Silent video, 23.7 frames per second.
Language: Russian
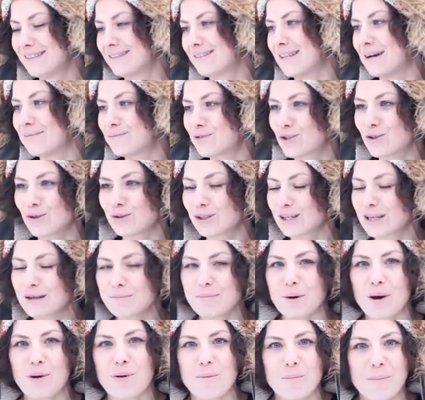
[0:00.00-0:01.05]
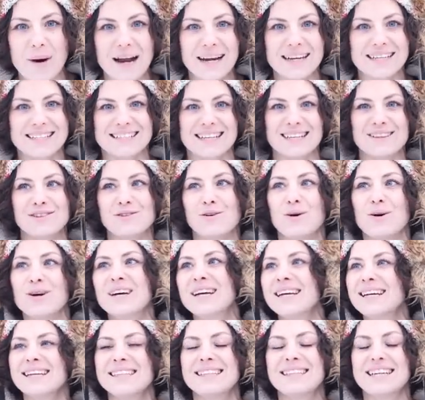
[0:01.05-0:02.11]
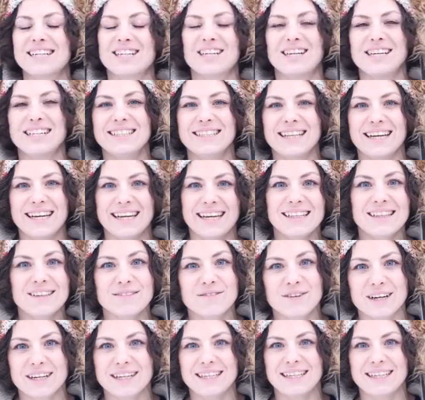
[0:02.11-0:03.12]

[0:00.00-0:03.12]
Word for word: там что-то не покупали, зато дошли до этого,